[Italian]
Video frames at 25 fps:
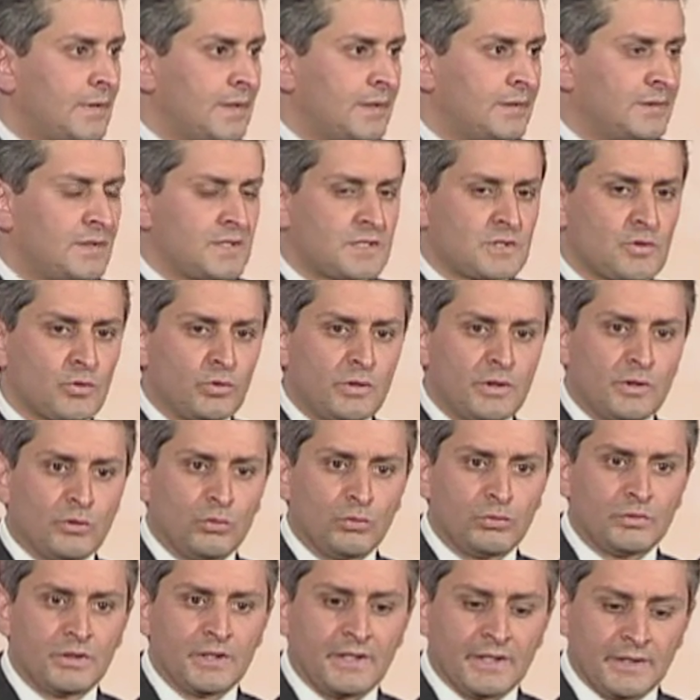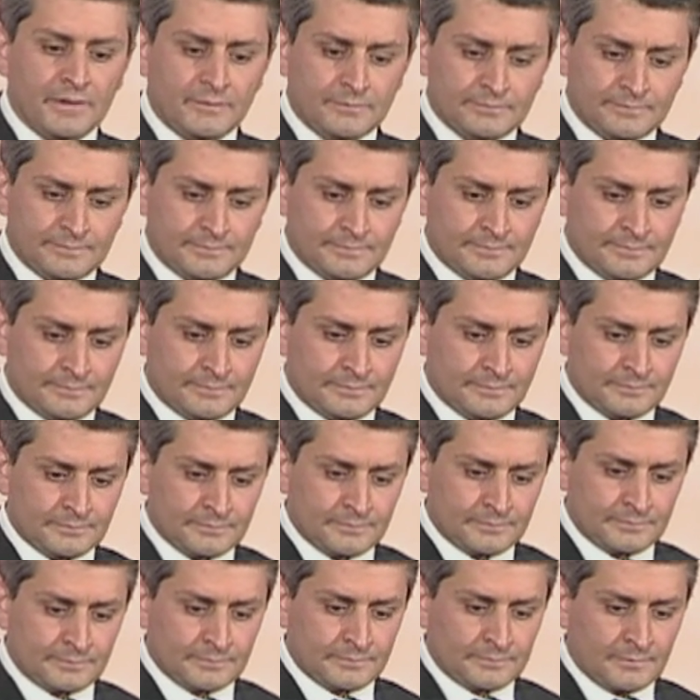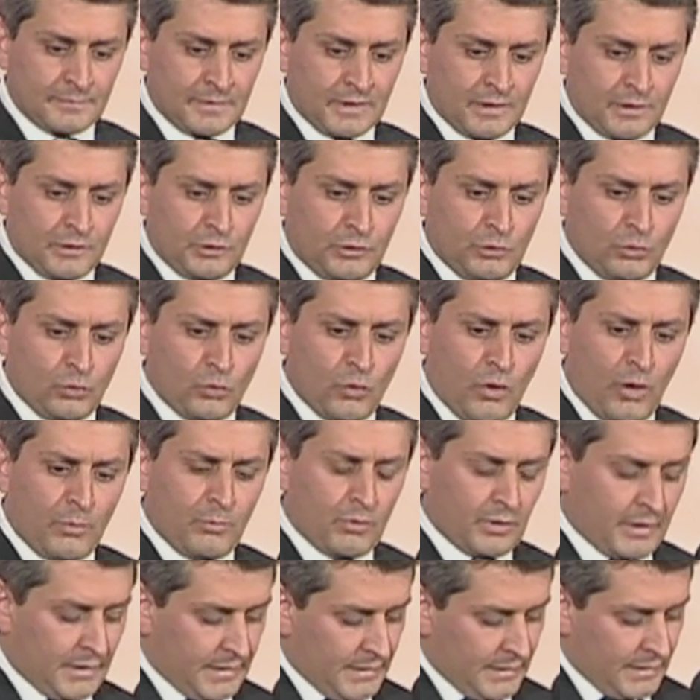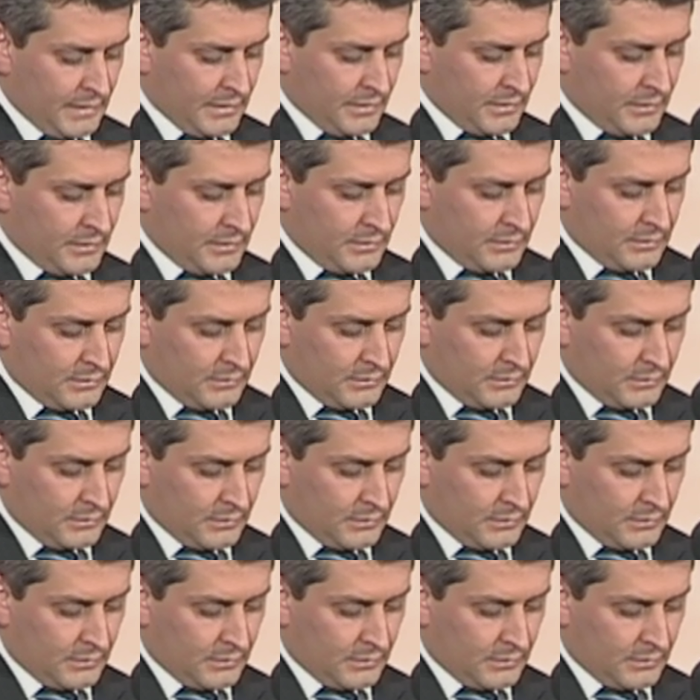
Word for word: di solitudine, di un uomo che